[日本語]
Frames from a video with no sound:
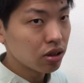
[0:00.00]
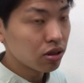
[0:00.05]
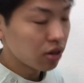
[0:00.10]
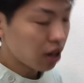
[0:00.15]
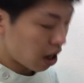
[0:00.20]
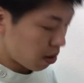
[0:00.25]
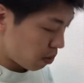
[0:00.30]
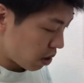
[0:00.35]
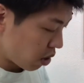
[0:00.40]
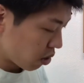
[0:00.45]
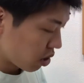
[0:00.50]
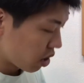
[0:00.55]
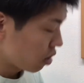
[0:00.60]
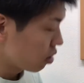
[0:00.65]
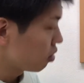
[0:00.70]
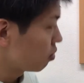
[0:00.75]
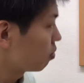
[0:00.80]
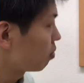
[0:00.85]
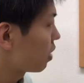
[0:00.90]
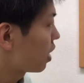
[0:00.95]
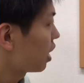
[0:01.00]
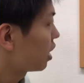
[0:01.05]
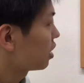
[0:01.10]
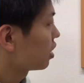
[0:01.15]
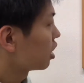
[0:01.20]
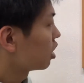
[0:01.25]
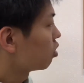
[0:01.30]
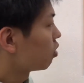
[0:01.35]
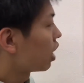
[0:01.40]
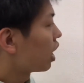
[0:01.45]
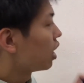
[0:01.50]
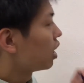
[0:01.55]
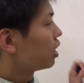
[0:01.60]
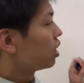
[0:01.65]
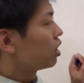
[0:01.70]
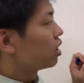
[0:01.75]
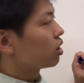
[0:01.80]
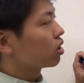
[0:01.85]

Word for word: 行くか迷ってる場合っていうのは